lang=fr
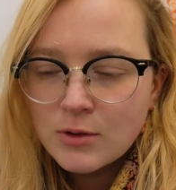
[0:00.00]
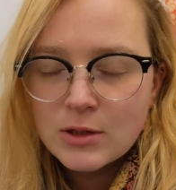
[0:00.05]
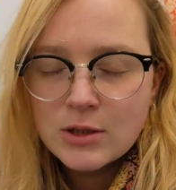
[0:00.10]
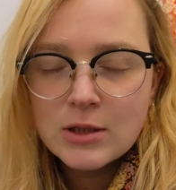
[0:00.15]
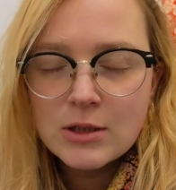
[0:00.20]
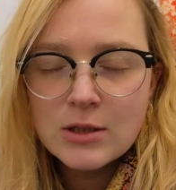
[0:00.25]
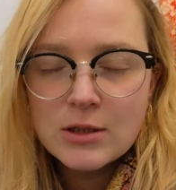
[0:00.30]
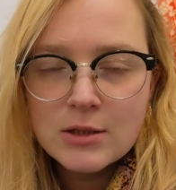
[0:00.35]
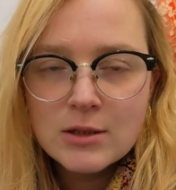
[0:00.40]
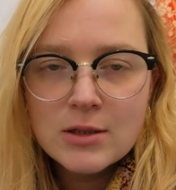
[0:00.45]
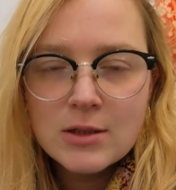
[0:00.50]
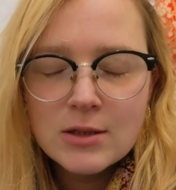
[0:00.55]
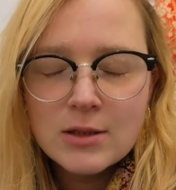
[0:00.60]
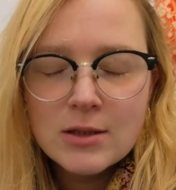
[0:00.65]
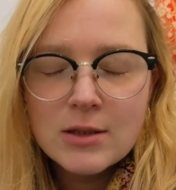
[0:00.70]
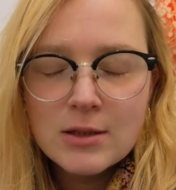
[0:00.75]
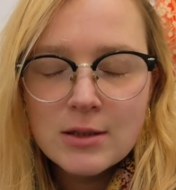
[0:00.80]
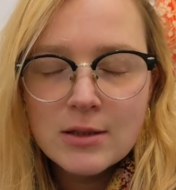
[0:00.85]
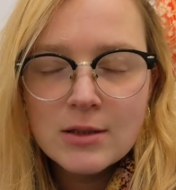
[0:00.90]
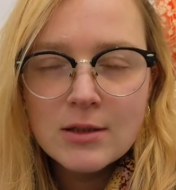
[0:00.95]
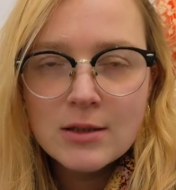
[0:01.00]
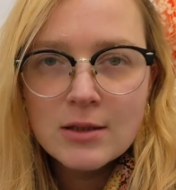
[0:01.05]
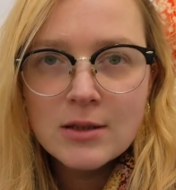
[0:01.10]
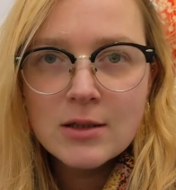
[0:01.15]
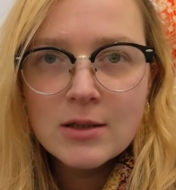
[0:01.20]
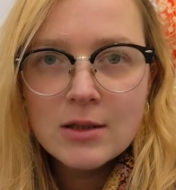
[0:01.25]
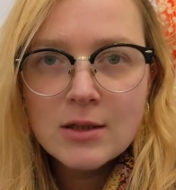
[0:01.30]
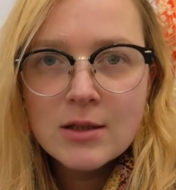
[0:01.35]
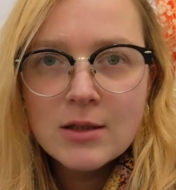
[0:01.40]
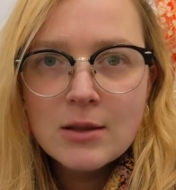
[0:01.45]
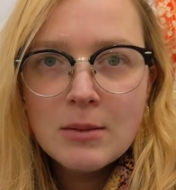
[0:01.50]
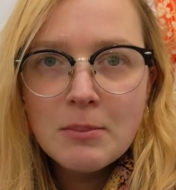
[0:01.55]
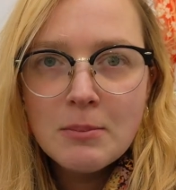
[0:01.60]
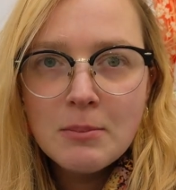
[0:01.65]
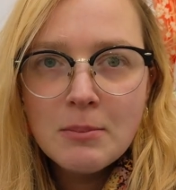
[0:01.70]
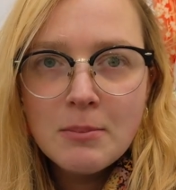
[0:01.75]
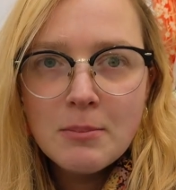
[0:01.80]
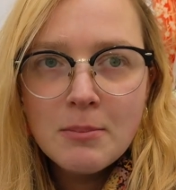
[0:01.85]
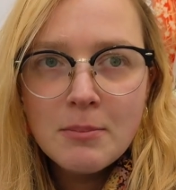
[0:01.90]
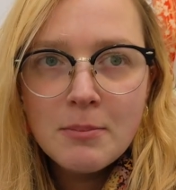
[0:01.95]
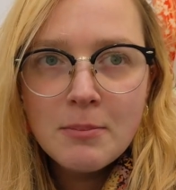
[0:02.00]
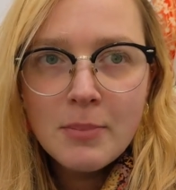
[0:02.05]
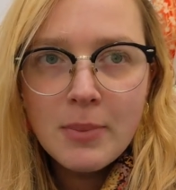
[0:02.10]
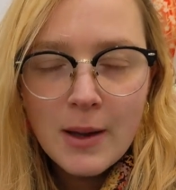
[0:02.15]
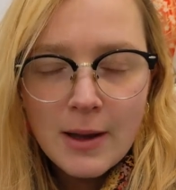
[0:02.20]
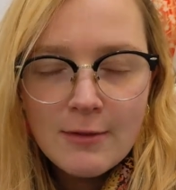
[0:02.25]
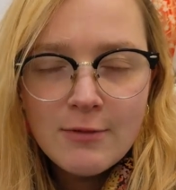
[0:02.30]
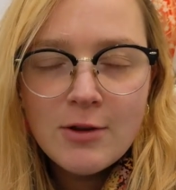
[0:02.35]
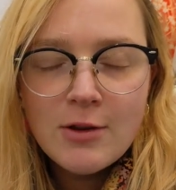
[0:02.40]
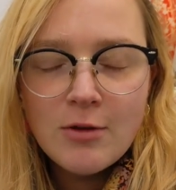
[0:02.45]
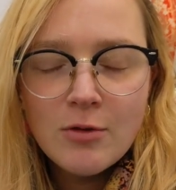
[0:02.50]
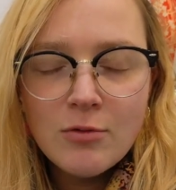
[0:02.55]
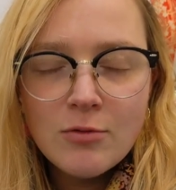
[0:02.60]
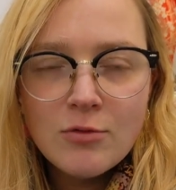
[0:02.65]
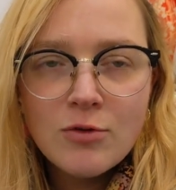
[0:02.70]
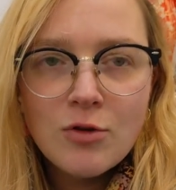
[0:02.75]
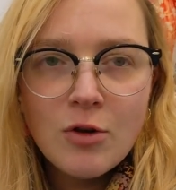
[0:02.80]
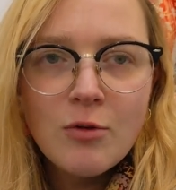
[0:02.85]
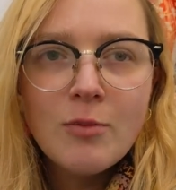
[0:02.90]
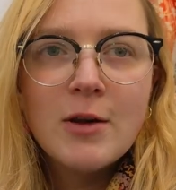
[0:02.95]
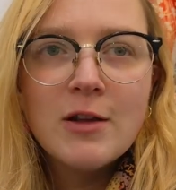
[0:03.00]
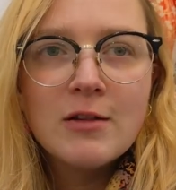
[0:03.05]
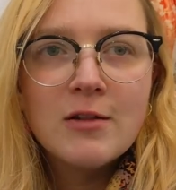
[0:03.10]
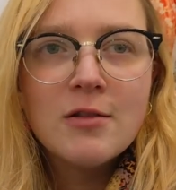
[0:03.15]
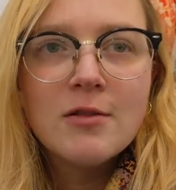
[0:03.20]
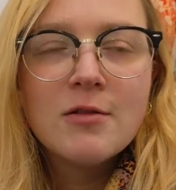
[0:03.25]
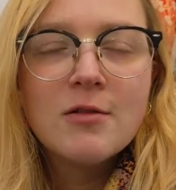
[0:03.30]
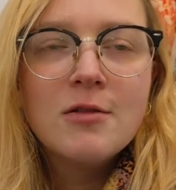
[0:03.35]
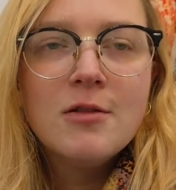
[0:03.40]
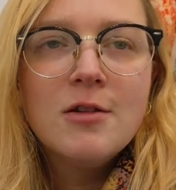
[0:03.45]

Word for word: C'était pas évident de se remettre.